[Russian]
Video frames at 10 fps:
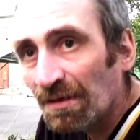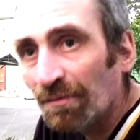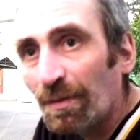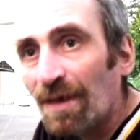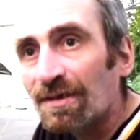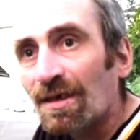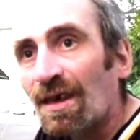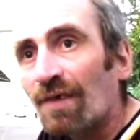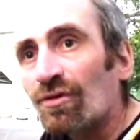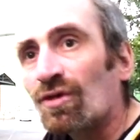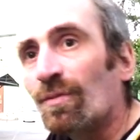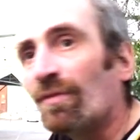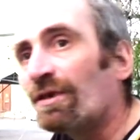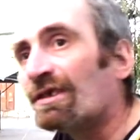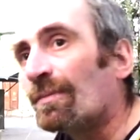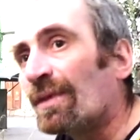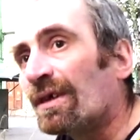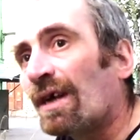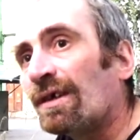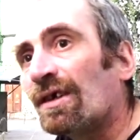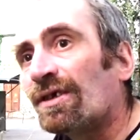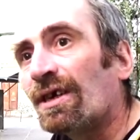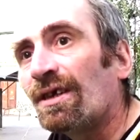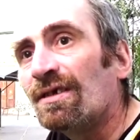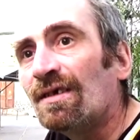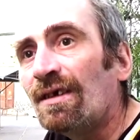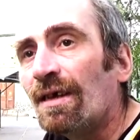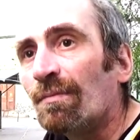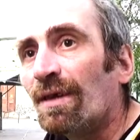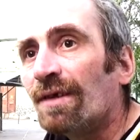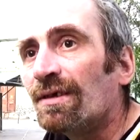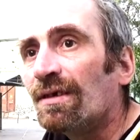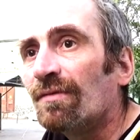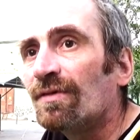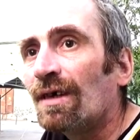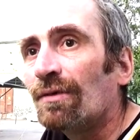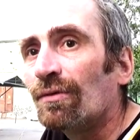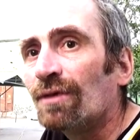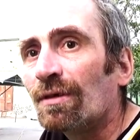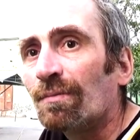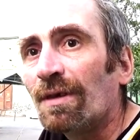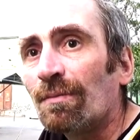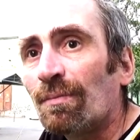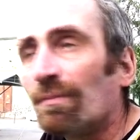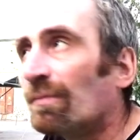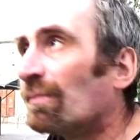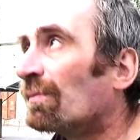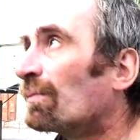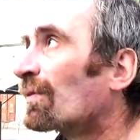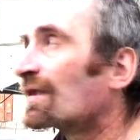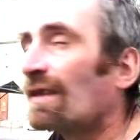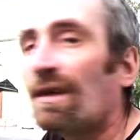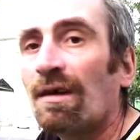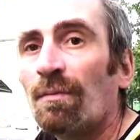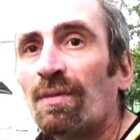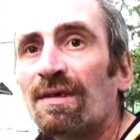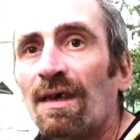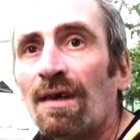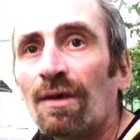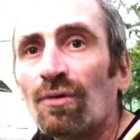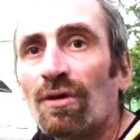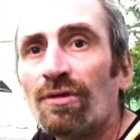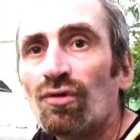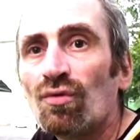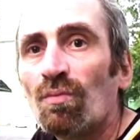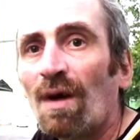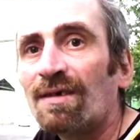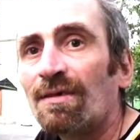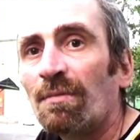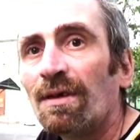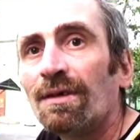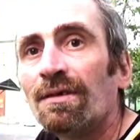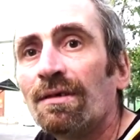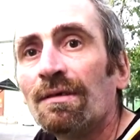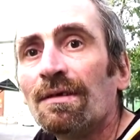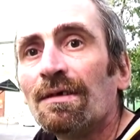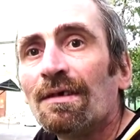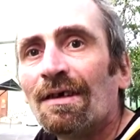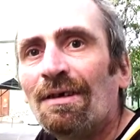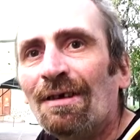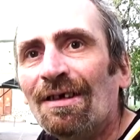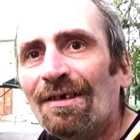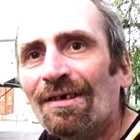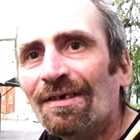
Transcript: И в Брянске, короче, мы выцепили каких-то кренделей, блядь, и взяли у них, блядь, по, стака, по стакану ганджубаса, блядь.